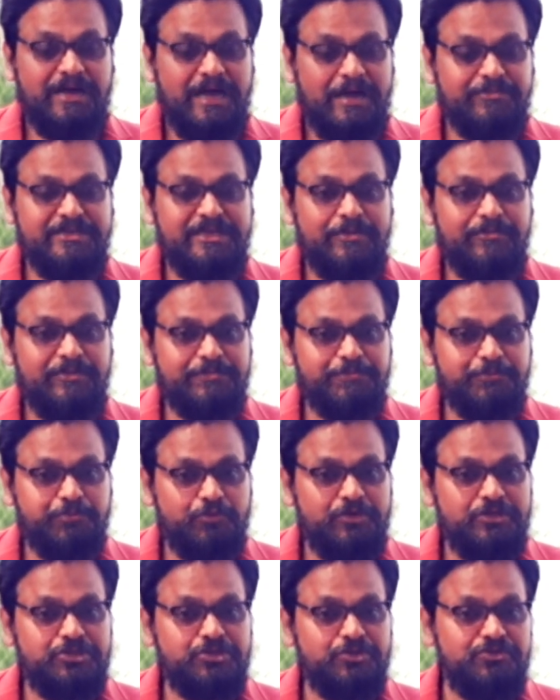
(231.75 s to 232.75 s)
বা আমি আমার
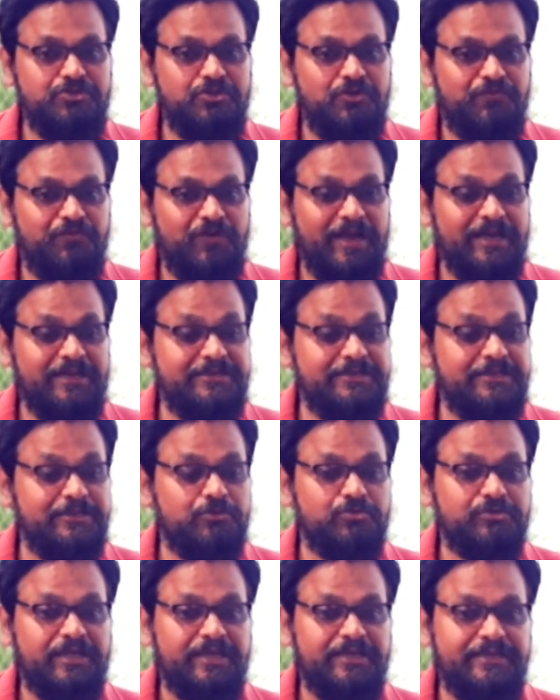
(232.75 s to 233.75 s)
প্রয়োজনীয় ফাইলটি
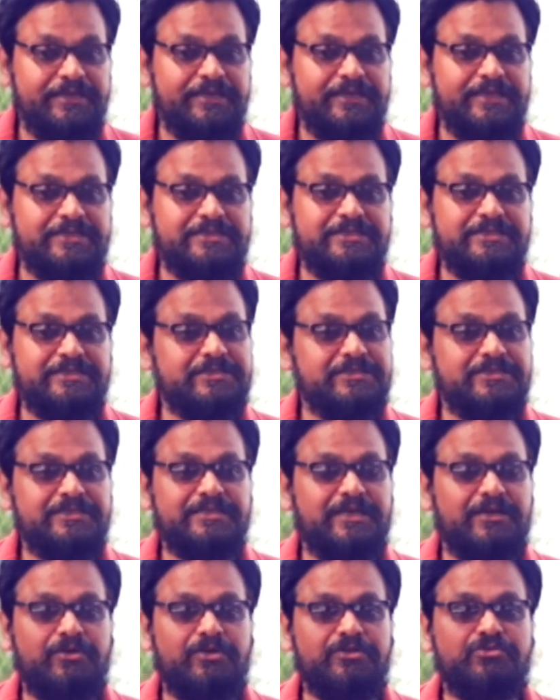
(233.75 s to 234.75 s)
কোথায় রেখেছি
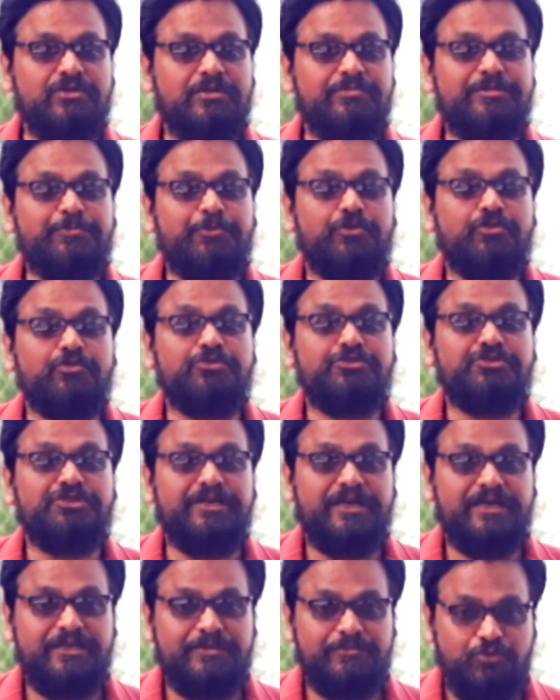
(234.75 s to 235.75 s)
সেটা হয়তো আমি
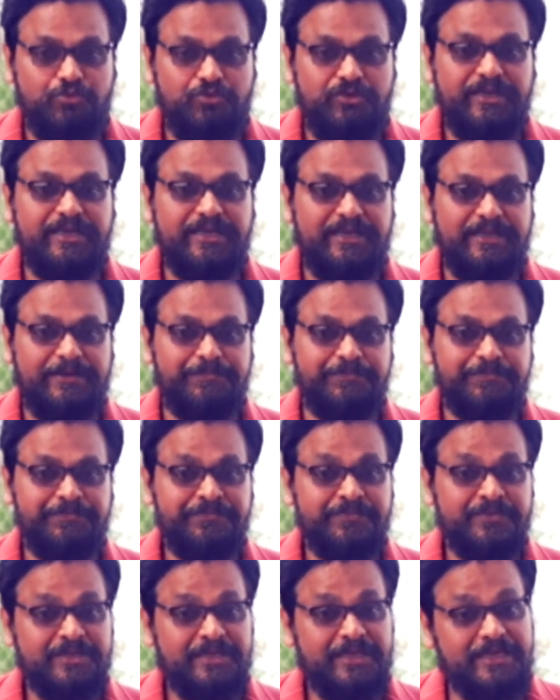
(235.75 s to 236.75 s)
পরবর্তীকালে ভুলে গেলাম
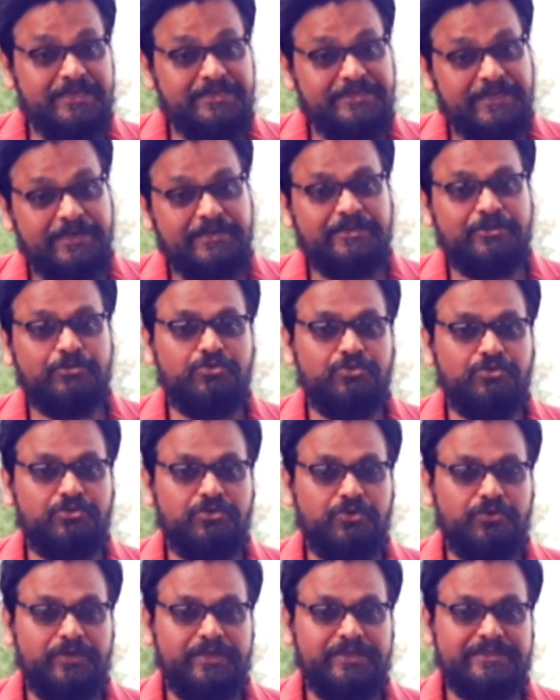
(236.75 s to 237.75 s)
এই জায়গাটাও
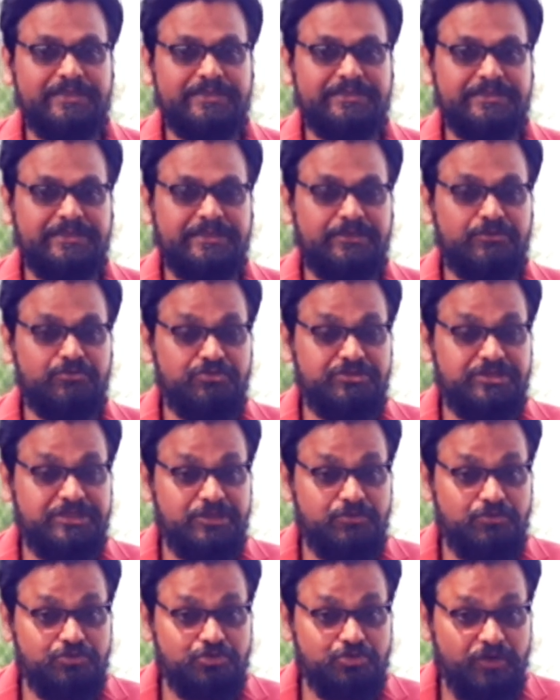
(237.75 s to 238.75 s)
লক্ষ্য করা যাচ্ছে কিন্তু
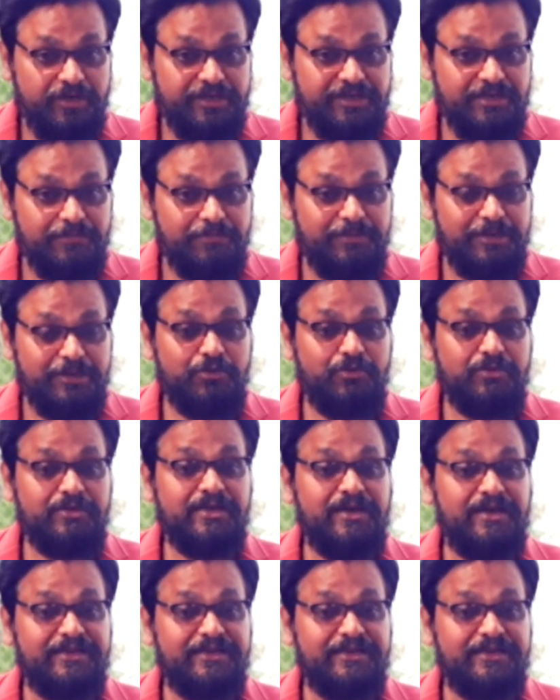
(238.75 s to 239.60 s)
যেহেতু ছয় নম্বর ঘর